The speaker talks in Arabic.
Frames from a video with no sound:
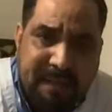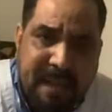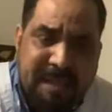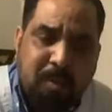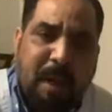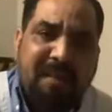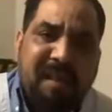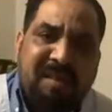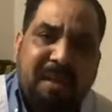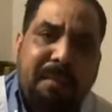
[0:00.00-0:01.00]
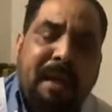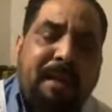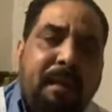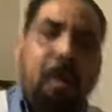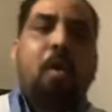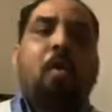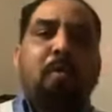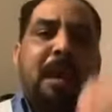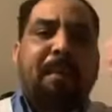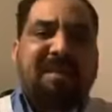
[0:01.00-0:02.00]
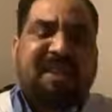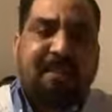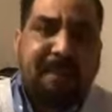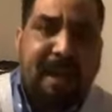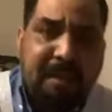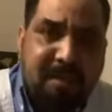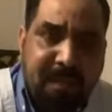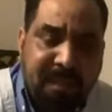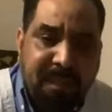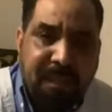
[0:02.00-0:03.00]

الناس ويعدل السلبيات ويقبل سلبياتهم